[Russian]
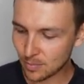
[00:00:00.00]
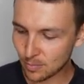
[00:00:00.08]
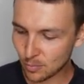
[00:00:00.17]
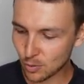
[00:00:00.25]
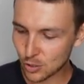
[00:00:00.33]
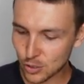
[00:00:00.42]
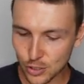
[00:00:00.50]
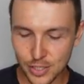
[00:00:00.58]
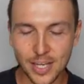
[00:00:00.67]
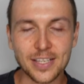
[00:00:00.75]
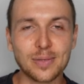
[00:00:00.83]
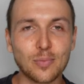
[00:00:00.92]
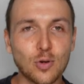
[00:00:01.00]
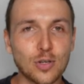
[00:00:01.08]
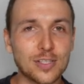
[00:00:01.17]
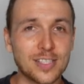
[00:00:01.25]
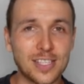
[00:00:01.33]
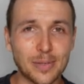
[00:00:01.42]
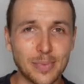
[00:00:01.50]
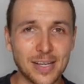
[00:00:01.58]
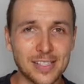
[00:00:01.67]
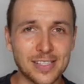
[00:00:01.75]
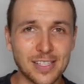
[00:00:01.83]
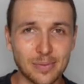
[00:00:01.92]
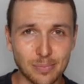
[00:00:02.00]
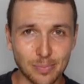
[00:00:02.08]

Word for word: больше я не мог заниматься